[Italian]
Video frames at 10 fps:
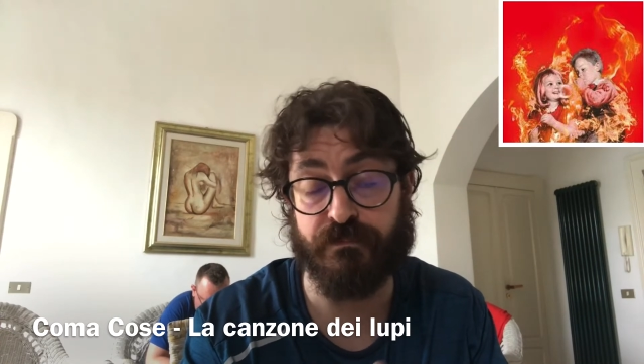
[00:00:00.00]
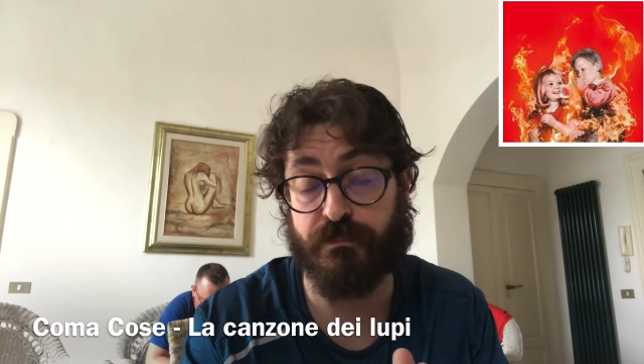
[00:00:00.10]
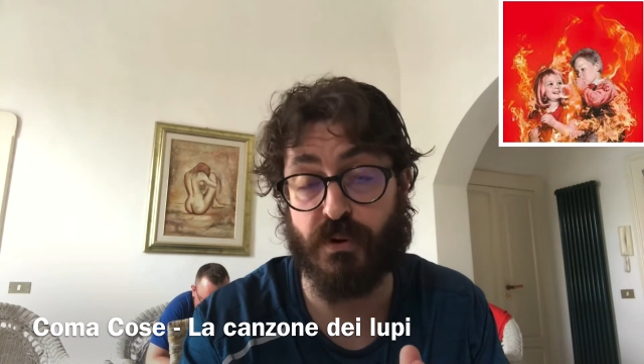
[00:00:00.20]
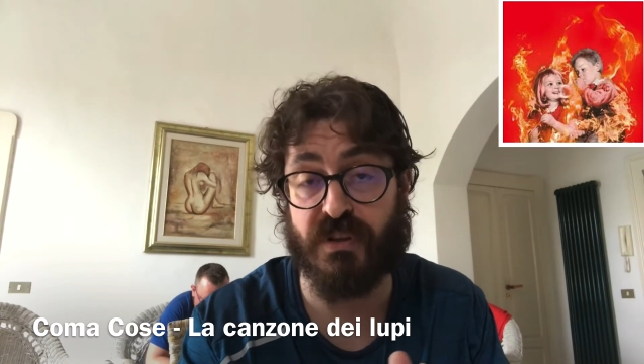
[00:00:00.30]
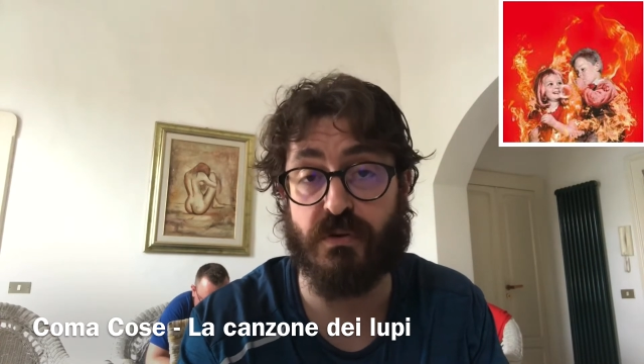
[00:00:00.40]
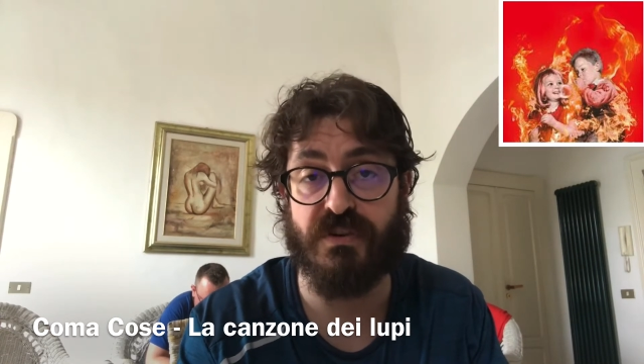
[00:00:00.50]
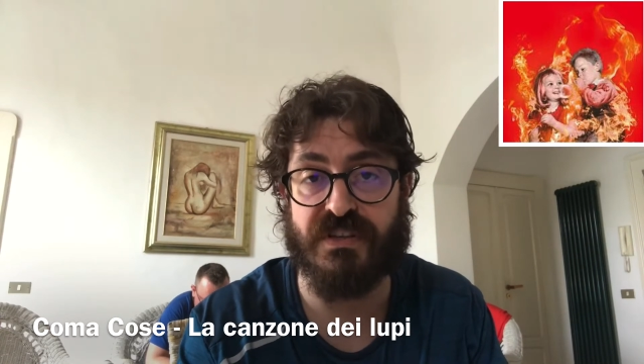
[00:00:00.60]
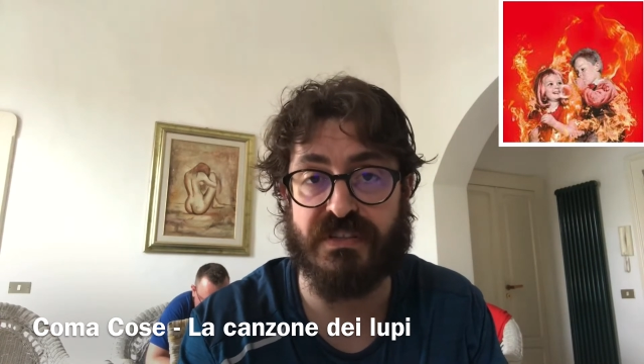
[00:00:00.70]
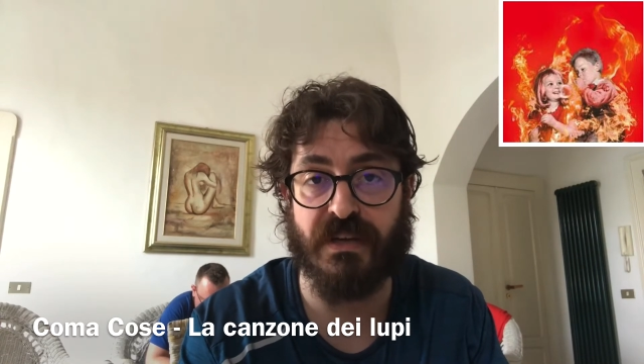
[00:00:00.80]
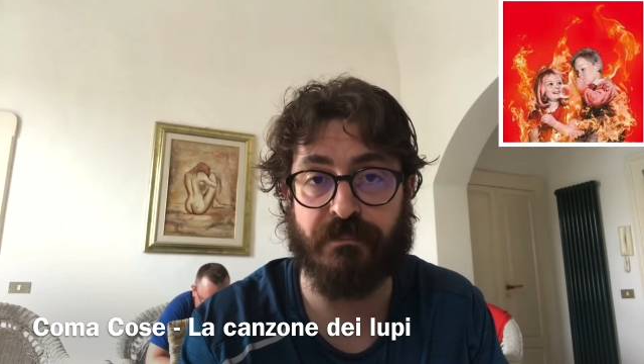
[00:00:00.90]

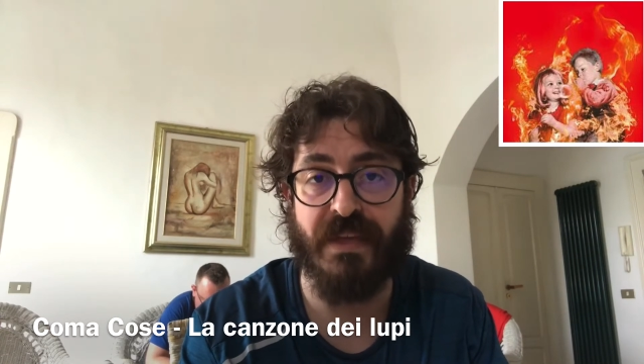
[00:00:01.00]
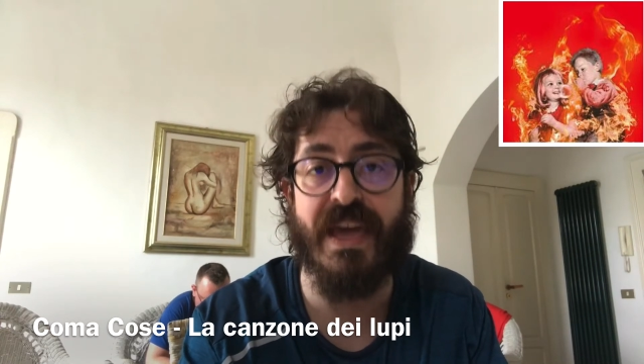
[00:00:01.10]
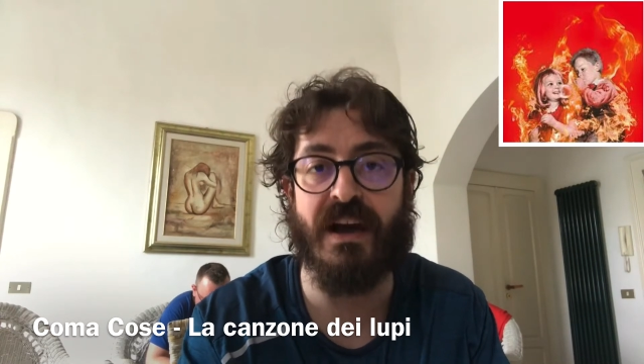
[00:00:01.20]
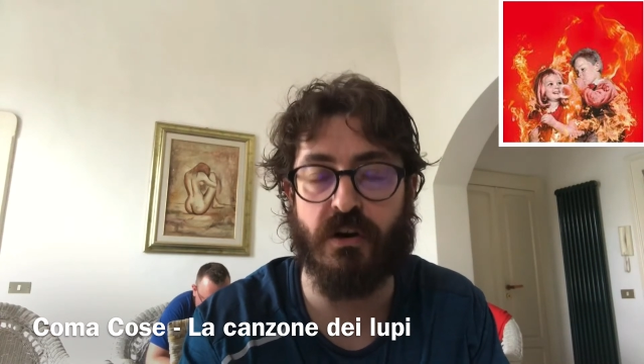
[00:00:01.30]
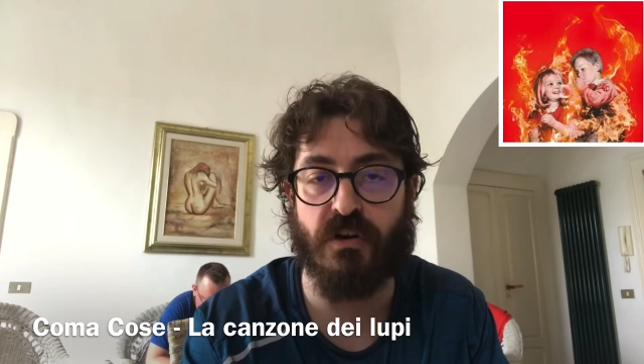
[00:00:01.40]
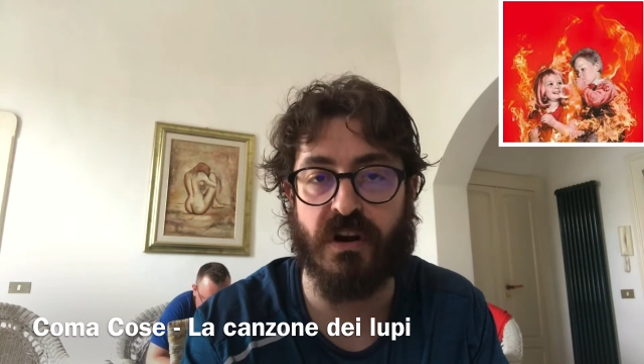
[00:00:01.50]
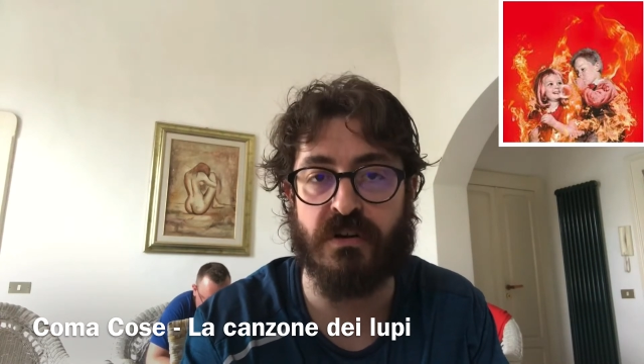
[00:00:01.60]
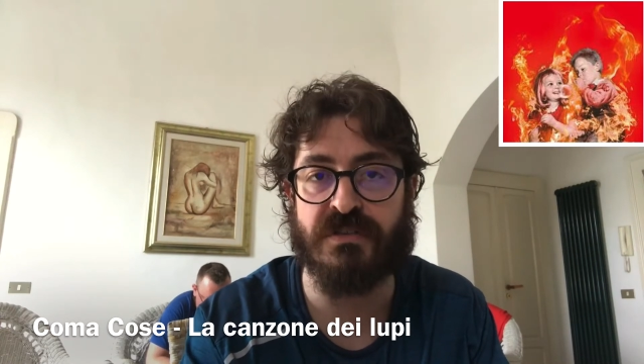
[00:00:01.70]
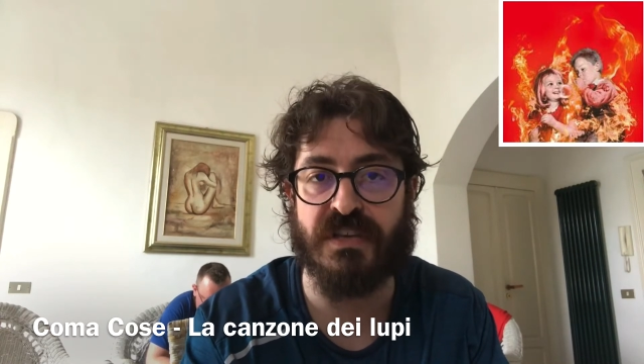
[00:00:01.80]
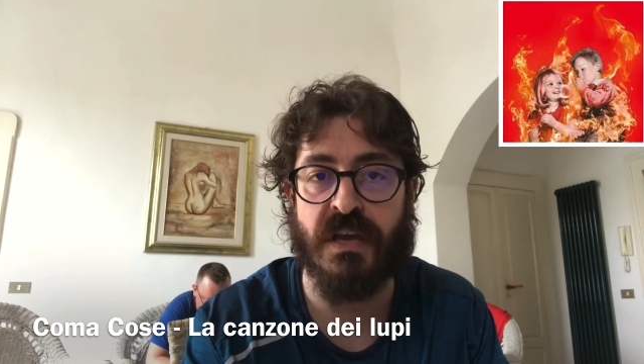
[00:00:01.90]
protagonista. È ancora
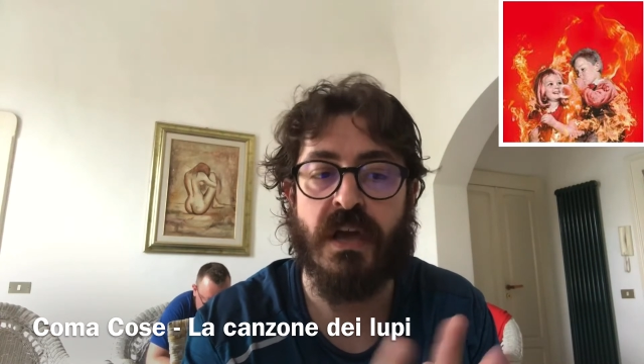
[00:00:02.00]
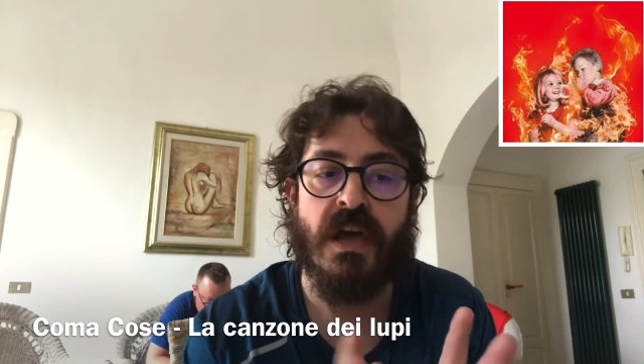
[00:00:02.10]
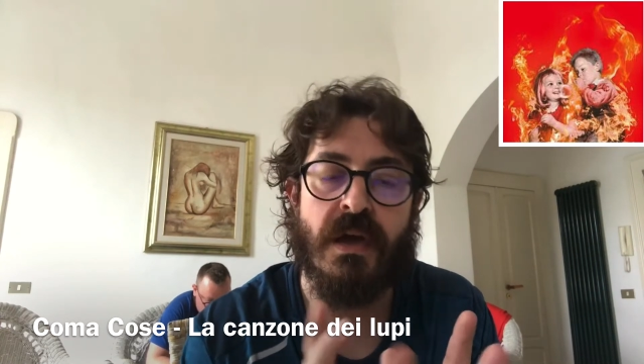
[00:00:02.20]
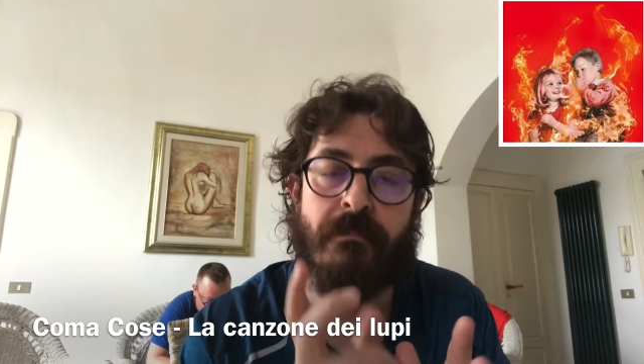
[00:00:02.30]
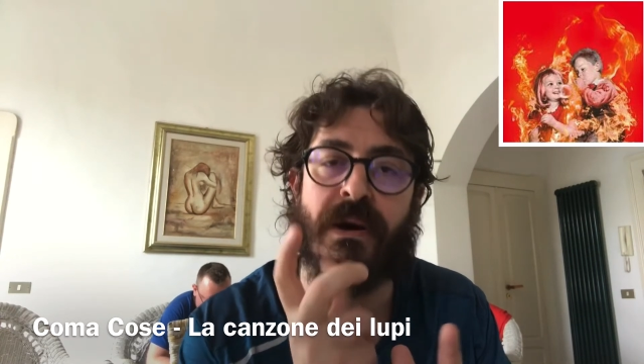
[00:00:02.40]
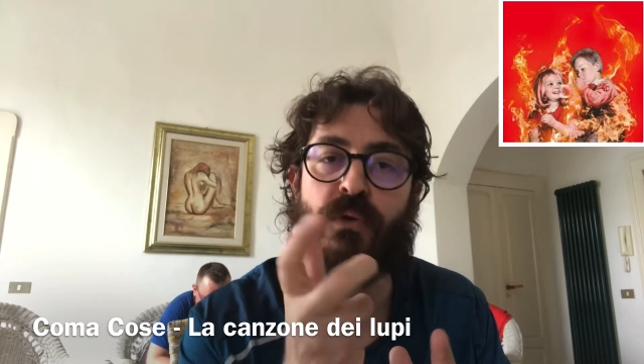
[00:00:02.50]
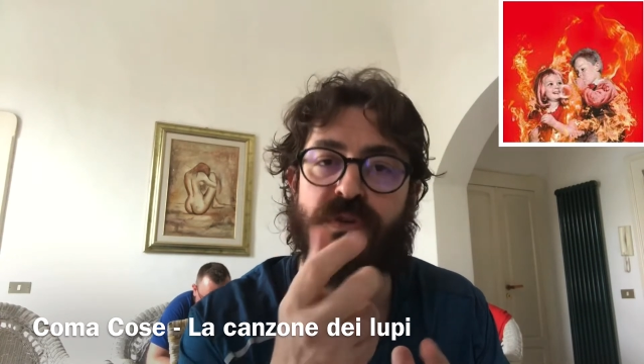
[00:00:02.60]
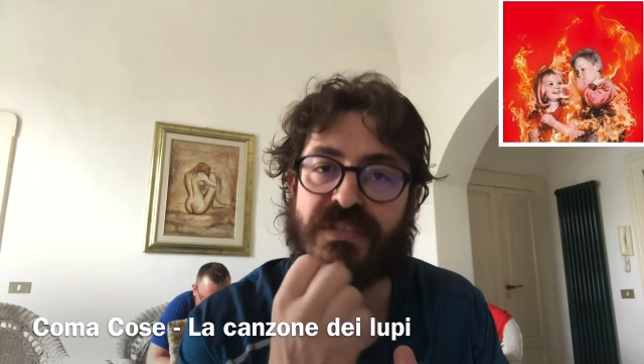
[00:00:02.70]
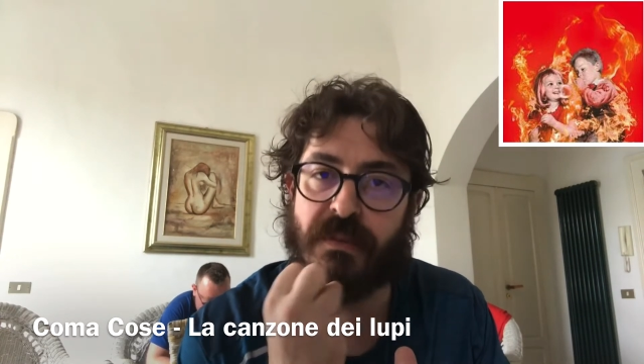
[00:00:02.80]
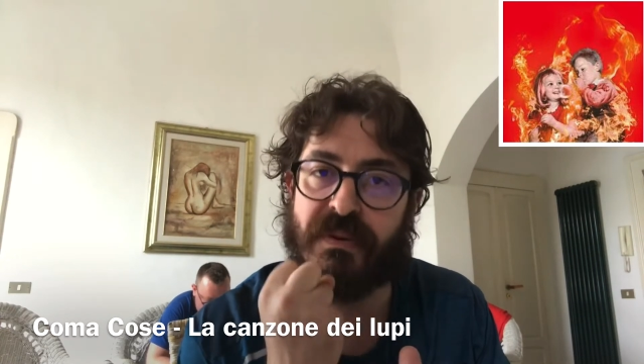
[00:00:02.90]
così, ma
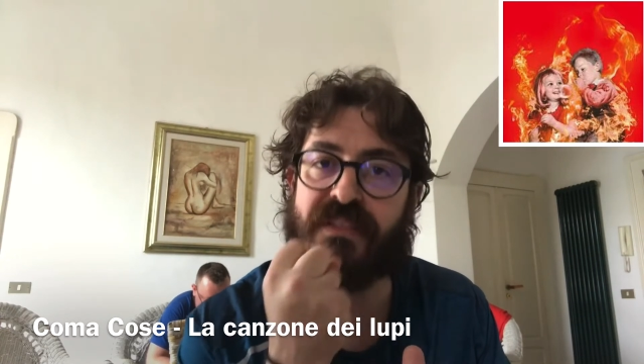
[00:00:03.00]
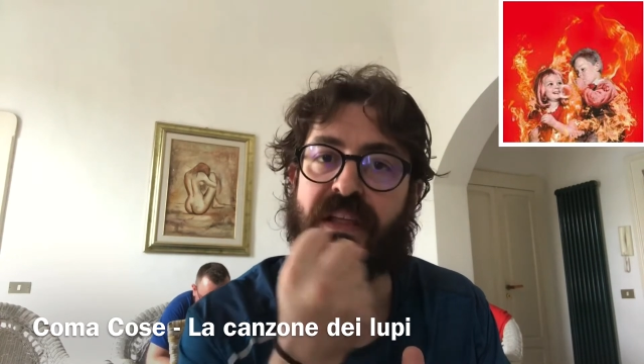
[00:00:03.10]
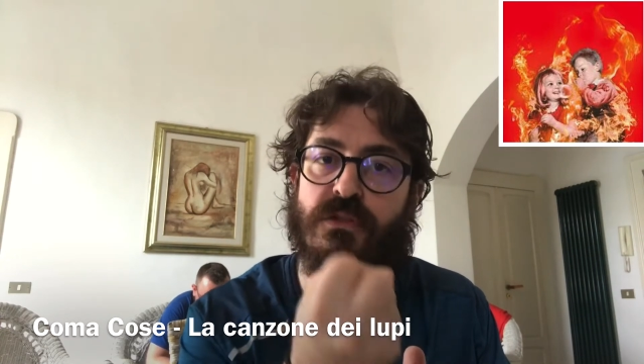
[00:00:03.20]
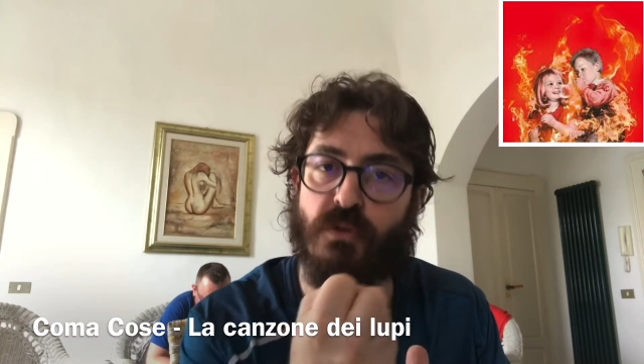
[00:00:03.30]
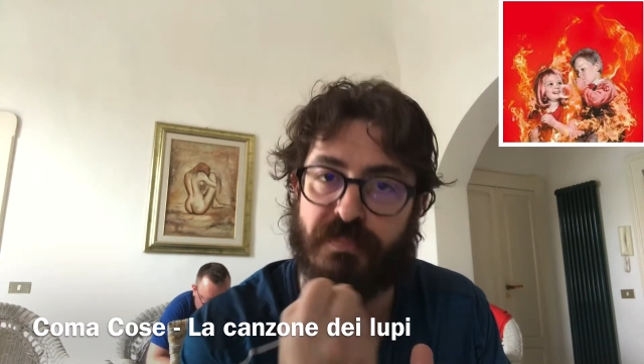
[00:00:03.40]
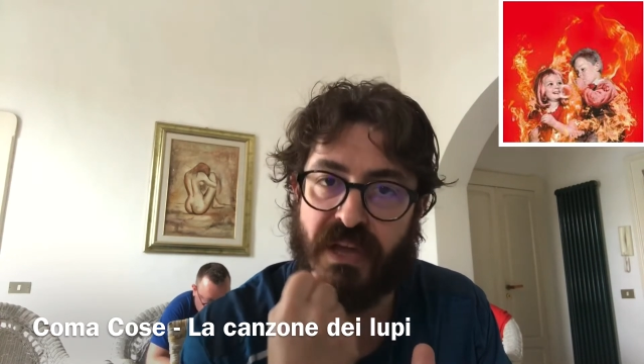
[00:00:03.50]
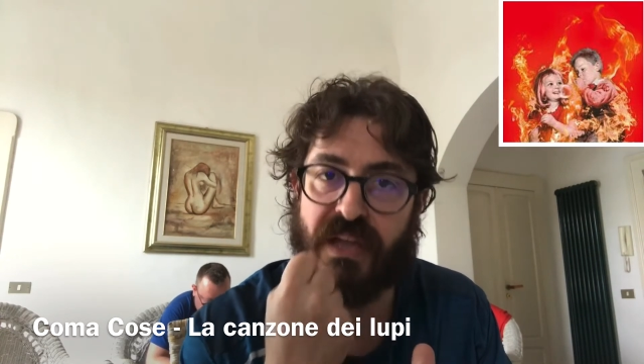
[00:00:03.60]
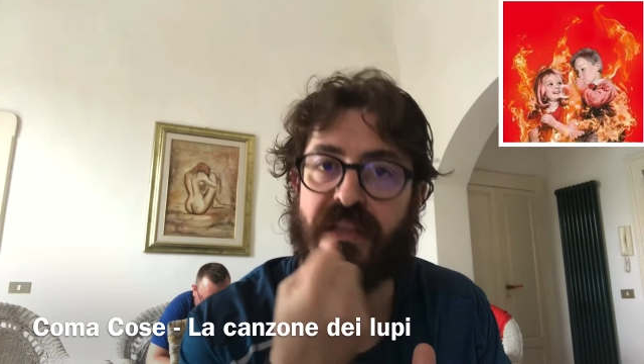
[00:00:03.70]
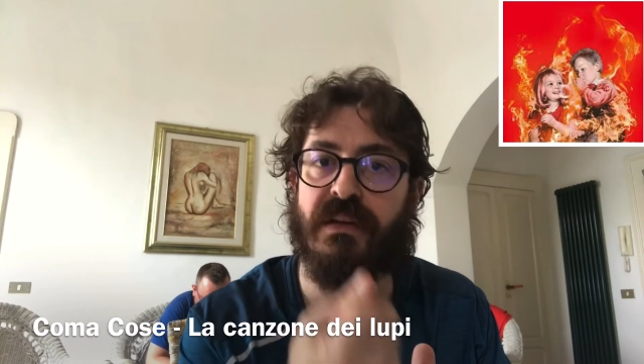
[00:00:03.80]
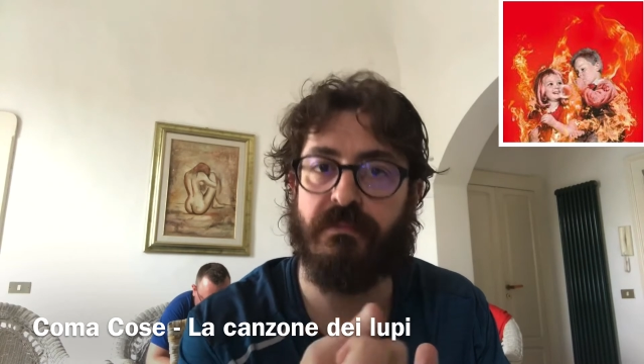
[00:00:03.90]
lui sta prendendo
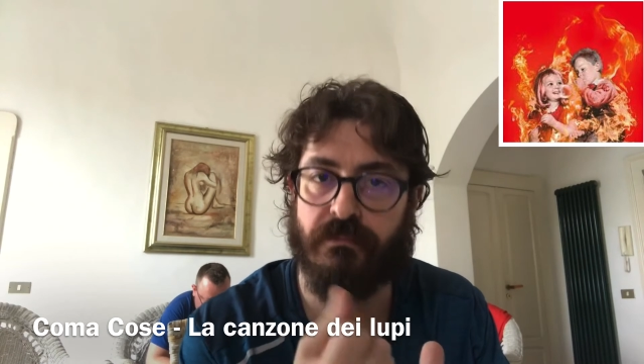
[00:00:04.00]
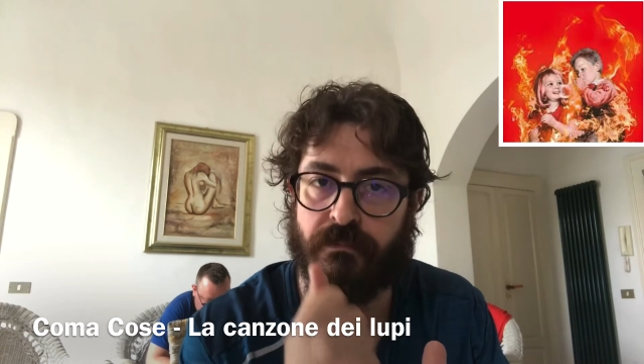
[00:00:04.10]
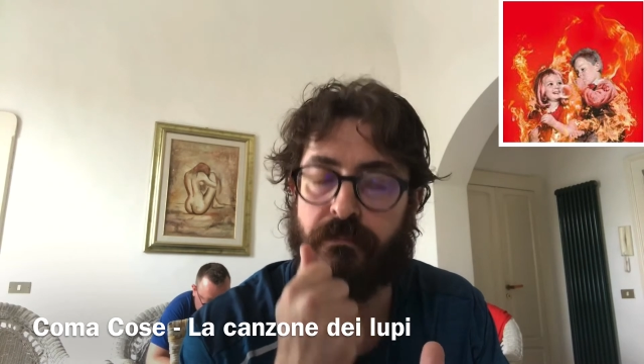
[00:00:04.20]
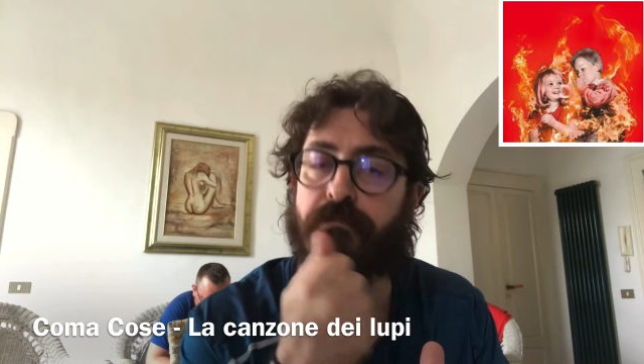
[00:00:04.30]
piede.